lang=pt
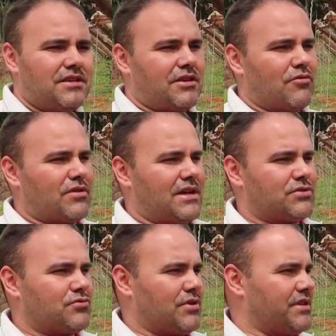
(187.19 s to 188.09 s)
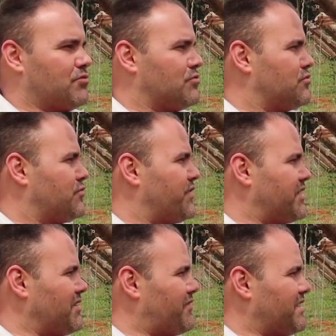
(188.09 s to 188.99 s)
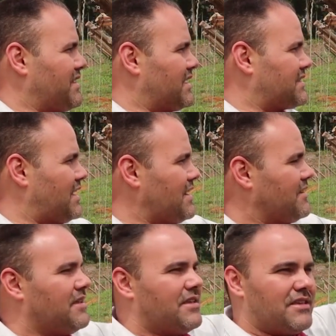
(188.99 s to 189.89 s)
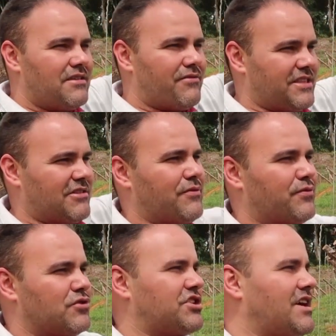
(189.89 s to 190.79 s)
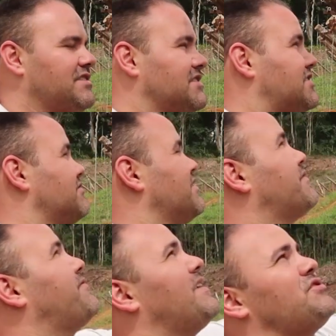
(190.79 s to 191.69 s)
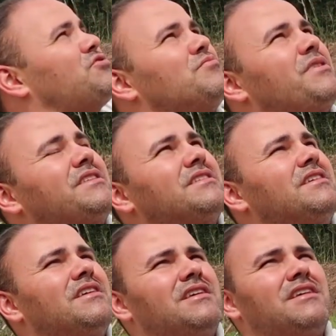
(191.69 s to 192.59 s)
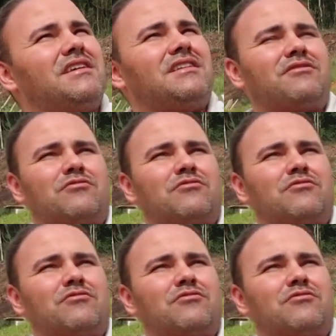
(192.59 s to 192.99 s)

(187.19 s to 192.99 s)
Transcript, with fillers: que é o caso aí do, do verão, ele vai dilatar e vai dar uma afrouxada, então é facilmente ele